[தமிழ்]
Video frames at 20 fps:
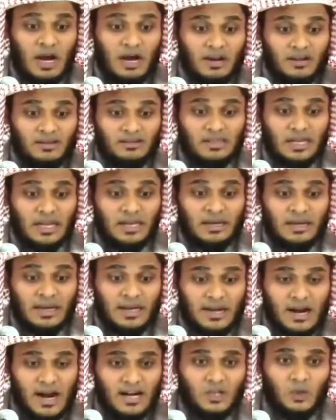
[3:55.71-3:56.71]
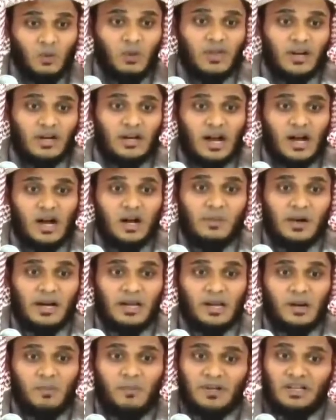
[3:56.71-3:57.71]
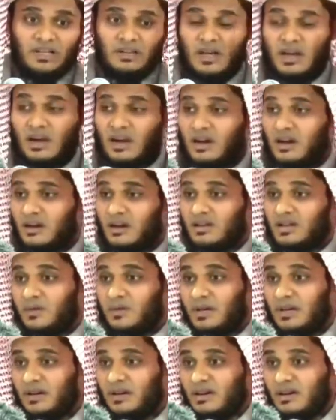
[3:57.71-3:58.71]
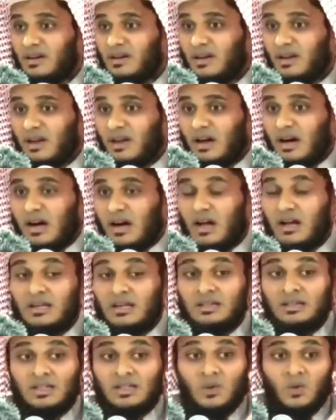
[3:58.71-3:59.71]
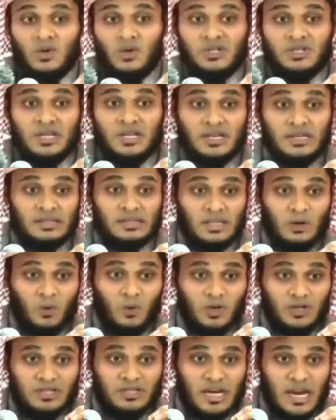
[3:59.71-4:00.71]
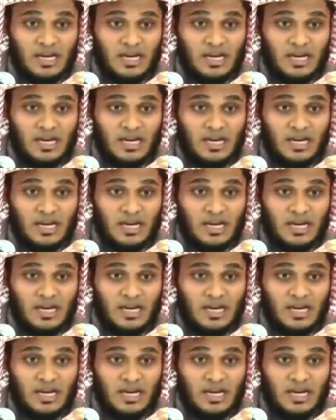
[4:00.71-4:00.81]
கருத்தை நிலைநாட்டுவதற்காக மறைக்கப்பட்டதா அல்லாஹ் அறிந்தவன் ஆனால் இந்த ஒரு இந்த ஒரு